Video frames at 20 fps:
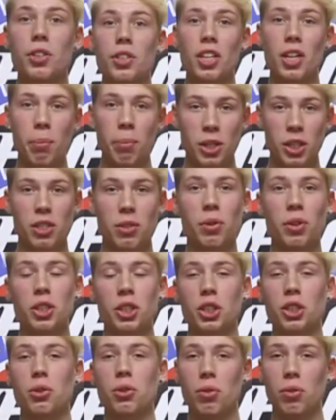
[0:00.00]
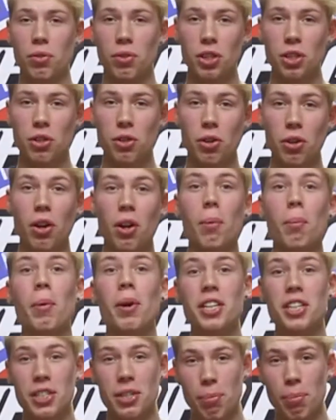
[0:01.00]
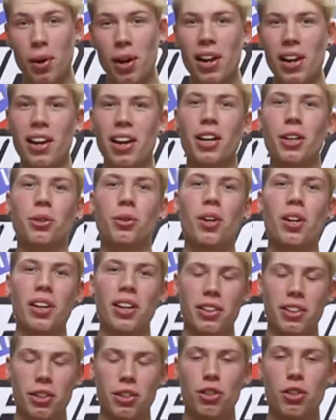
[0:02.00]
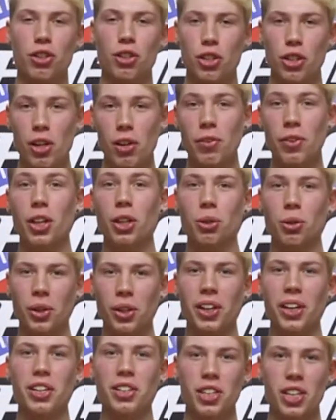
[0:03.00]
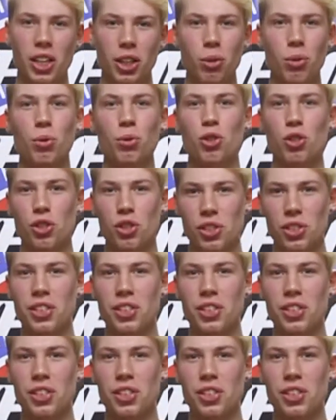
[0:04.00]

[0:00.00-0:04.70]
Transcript: Тема сегодняшнего видео максимально актуальна для диджеев, которые хотят научиться